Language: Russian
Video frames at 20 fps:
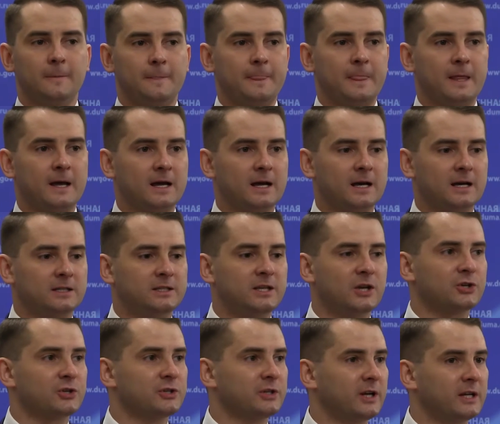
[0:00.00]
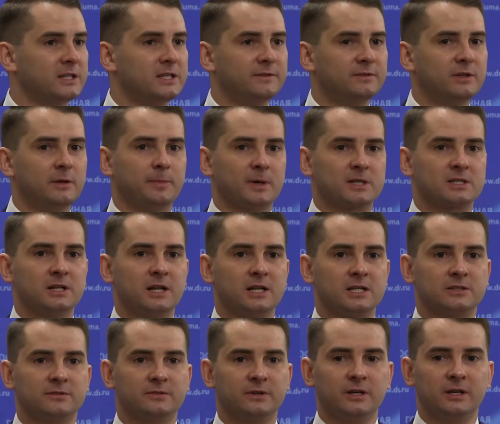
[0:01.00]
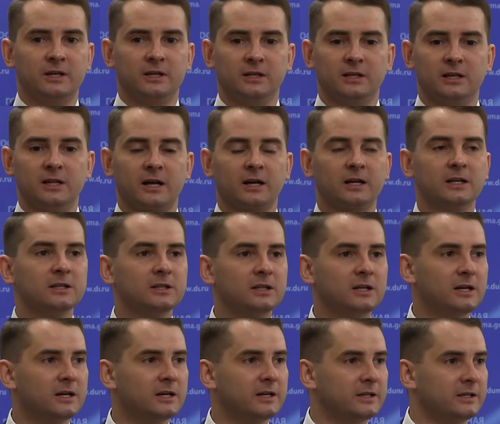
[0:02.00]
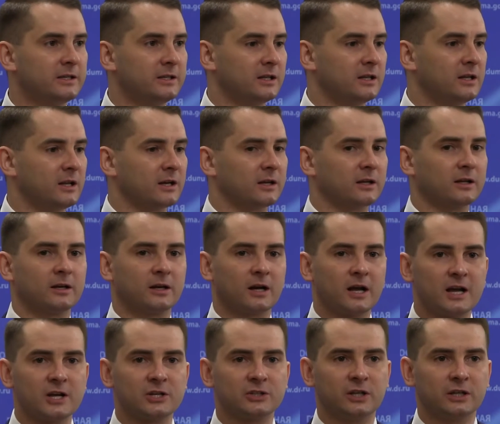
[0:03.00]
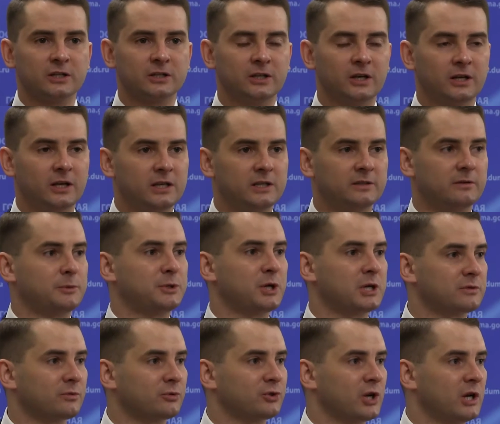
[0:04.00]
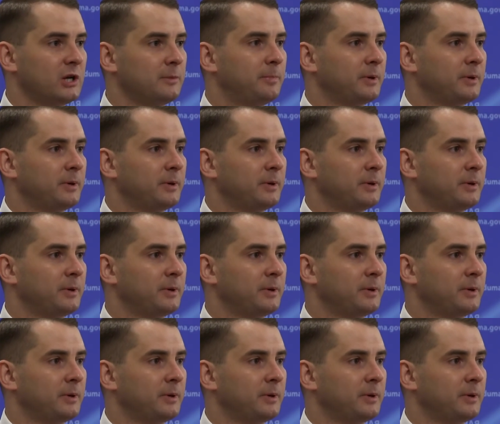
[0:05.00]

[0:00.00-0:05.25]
на те же негативные последствия и для рынка, и для граждан. И вообще звучали